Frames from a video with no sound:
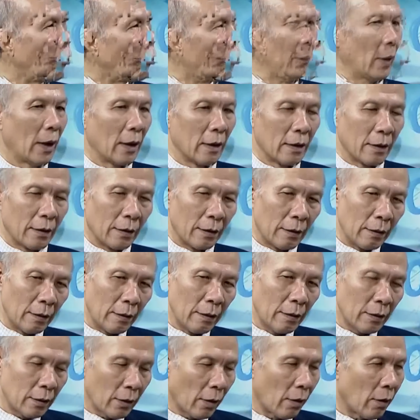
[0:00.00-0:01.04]
để giữ
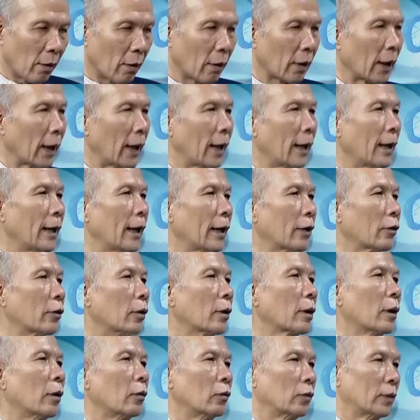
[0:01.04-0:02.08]
cho cái lãi
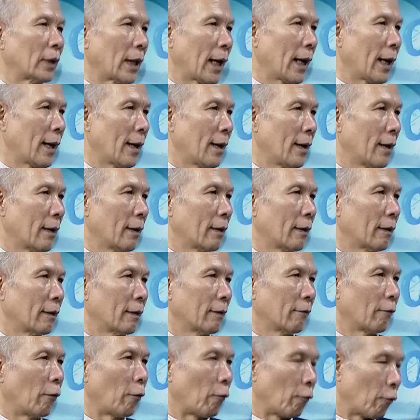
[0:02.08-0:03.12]
suất đầu ra
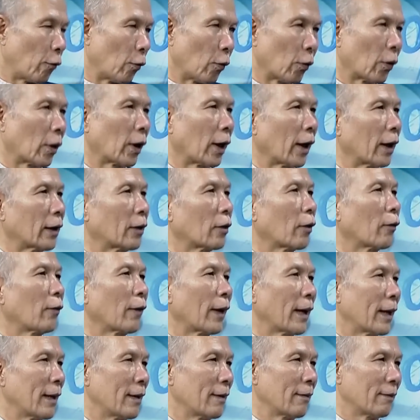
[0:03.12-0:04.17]
phục vụ cái cho
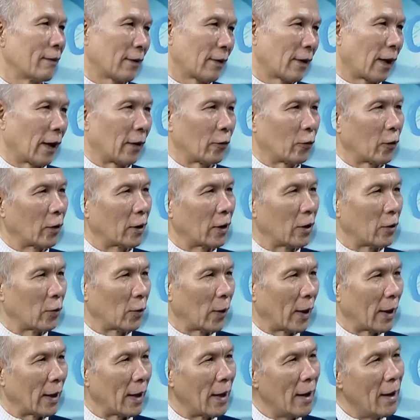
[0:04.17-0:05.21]
vay sản xuất kinh
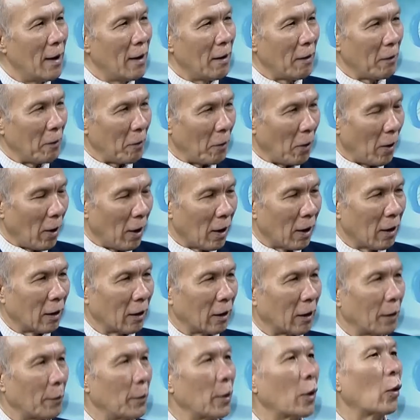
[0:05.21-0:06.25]
doanh nó ở
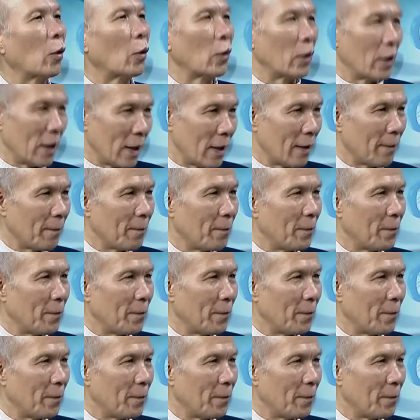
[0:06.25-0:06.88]
cái mức ổn định.